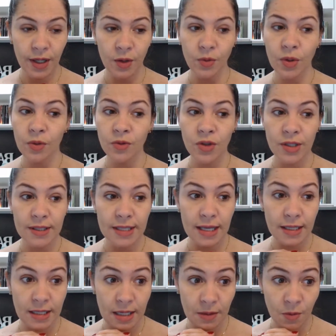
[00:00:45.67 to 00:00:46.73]
eu não
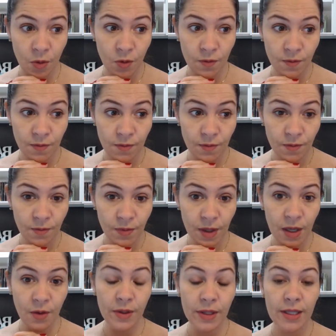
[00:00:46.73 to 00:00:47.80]
desanimo.
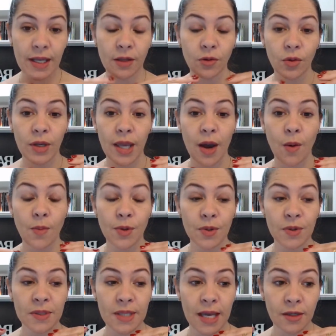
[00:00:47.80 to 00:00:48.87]
Eu entendo que é um
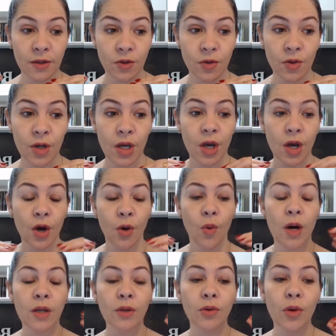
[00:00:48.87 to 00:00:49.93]
processo.
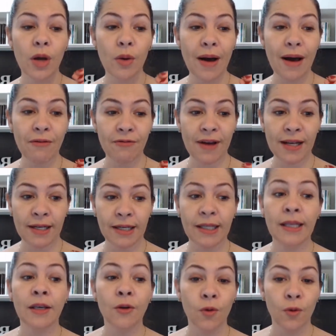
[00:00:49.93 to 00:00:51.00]
Quando eu
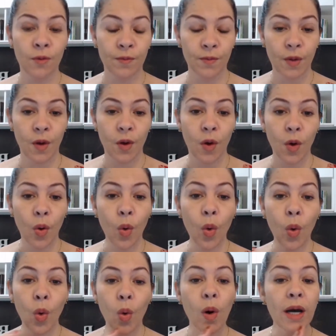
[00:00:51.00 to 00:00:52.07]
avalio
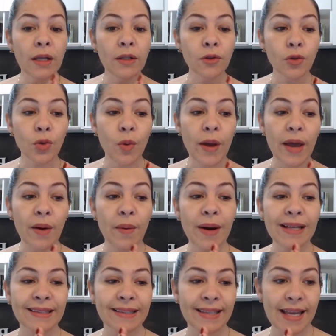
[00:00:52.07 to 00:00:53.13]
o quanto eu
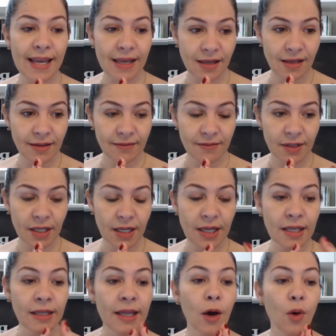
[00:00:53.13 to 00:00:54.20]
andei
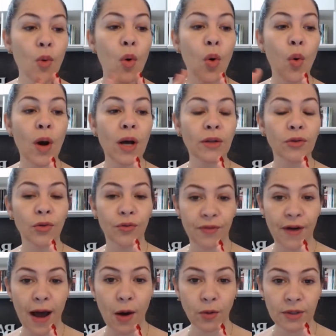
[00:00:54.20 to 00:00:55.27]
e não o quanto
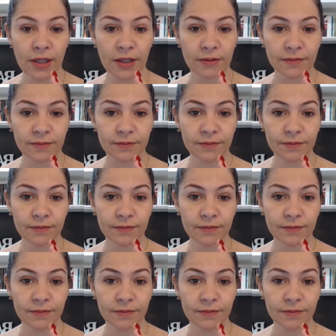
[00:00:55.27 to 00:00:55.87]
falta,